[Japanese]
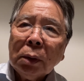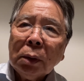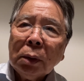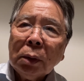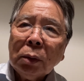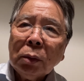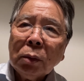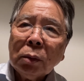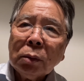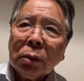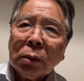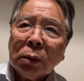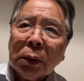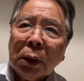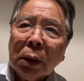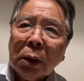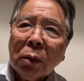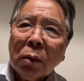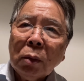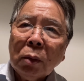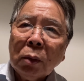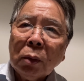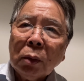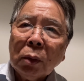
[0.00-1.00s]
よくね
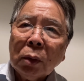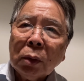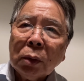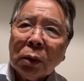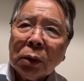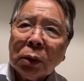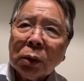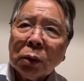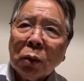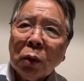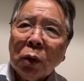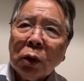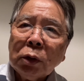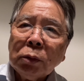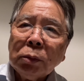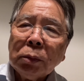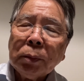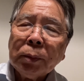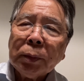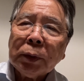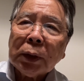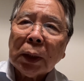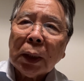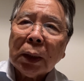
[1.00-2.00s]
こう四股踏む
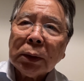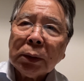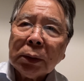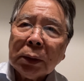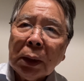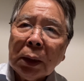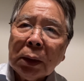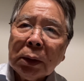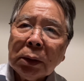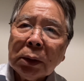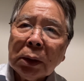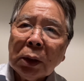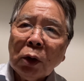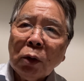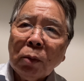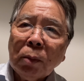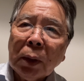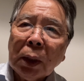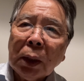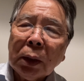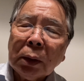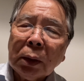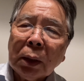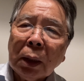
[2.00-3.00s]
みたいにね膝を
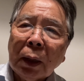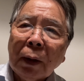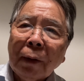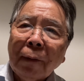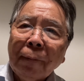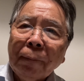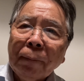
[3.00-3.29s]
曲げて